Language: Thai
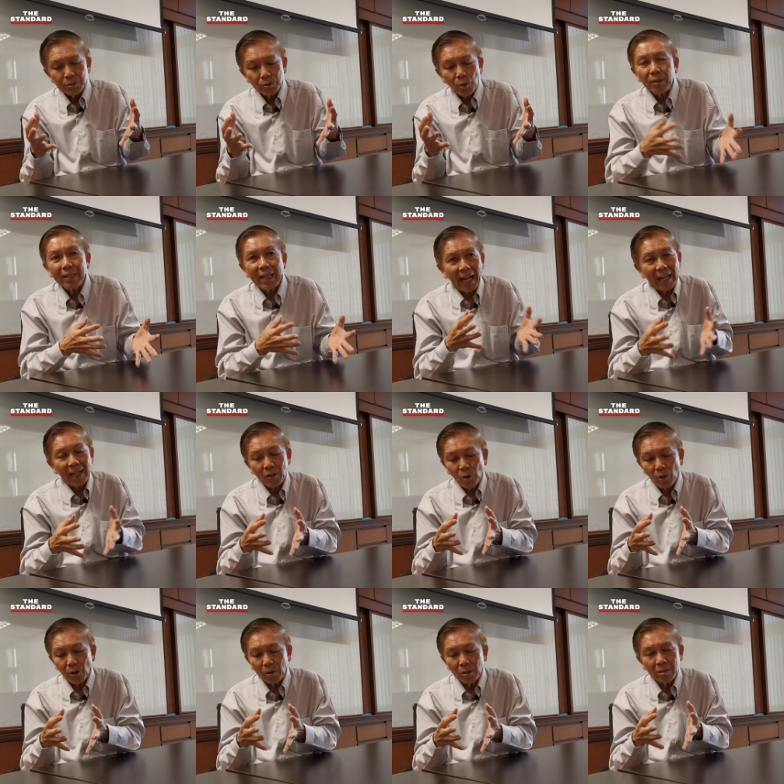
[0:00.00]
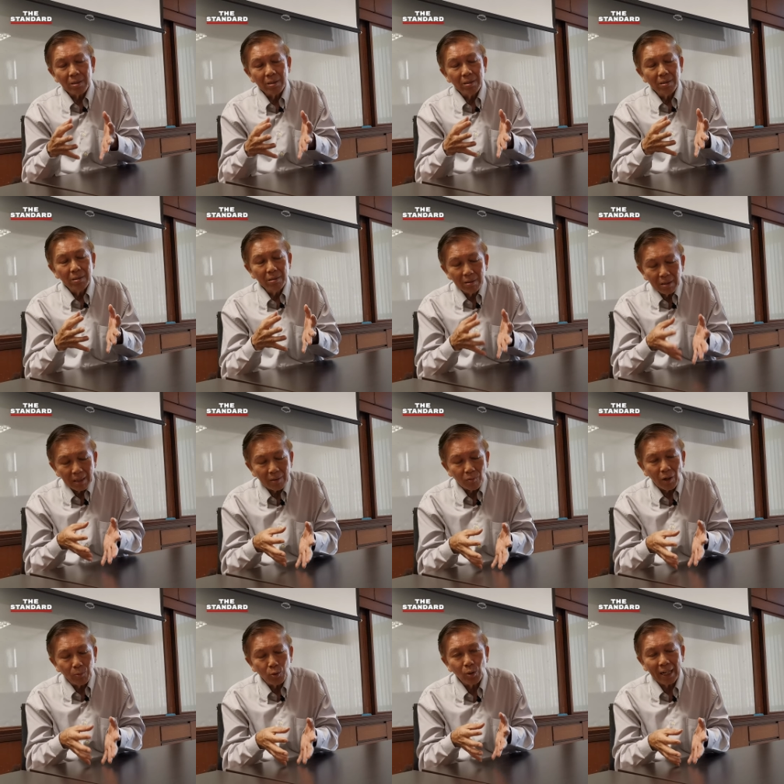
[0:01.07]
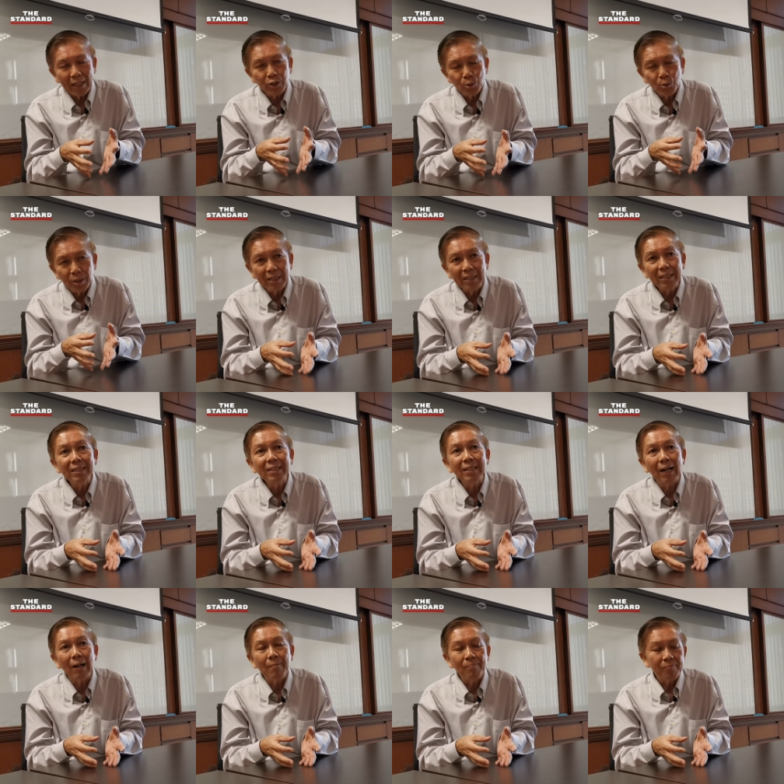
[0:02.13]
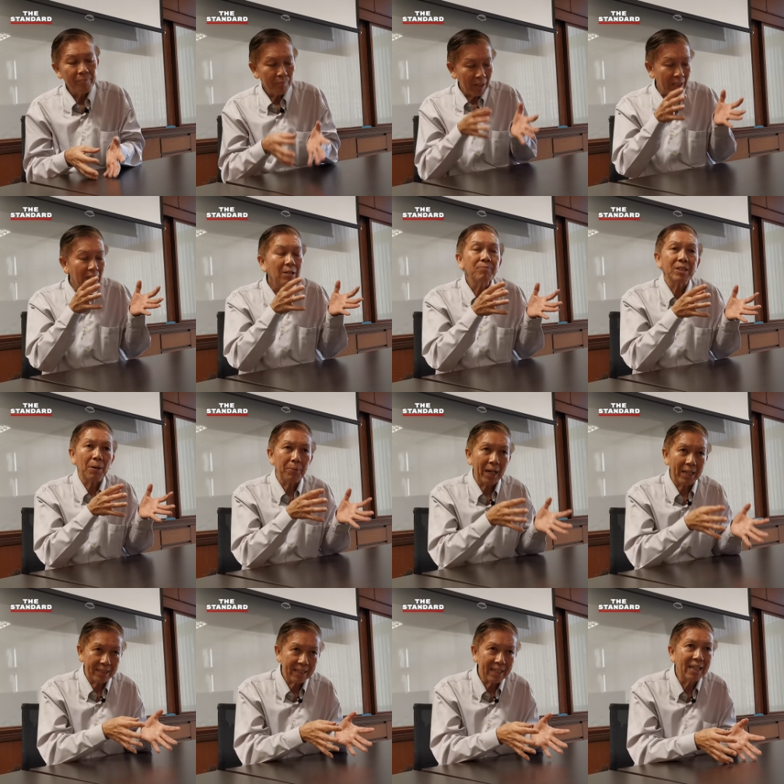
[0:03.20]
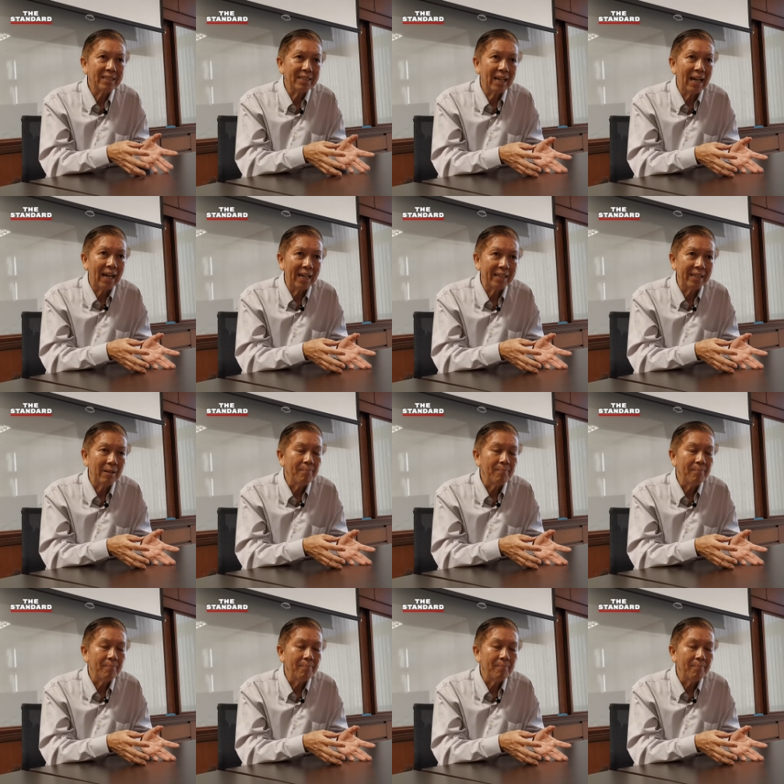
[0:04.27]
ต้นทางของเรื่องความรุนแรงชุดนี้เนี่ยมันเริ่มจากภายในค่ายทหาร